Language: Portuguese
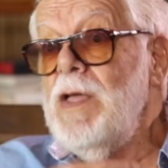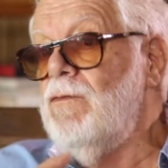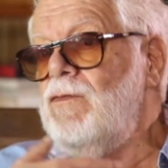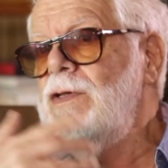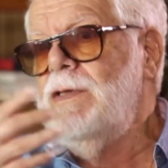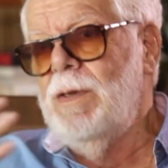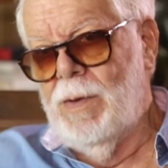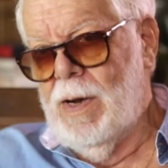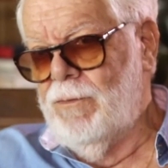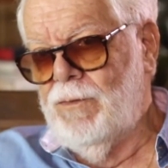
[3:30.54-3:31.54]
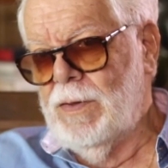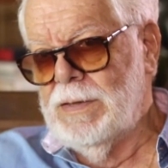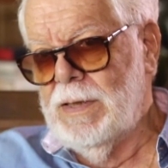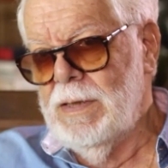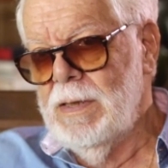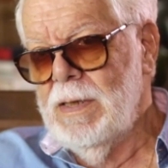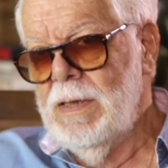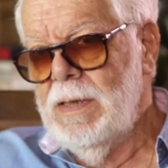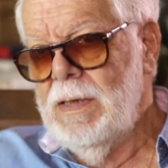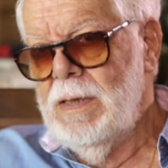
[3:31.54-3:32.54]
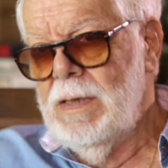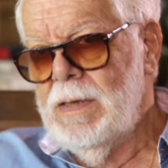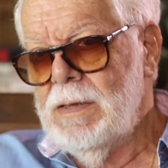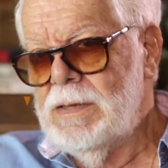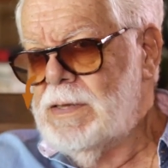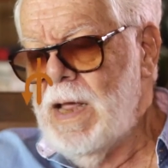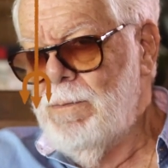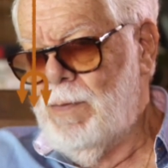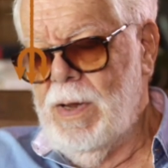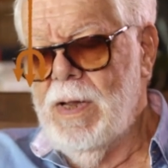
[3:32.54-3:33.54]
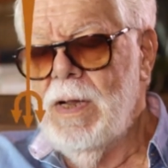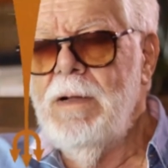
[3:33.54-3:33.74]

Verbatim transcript: minha vida para ela fazer. Sempre.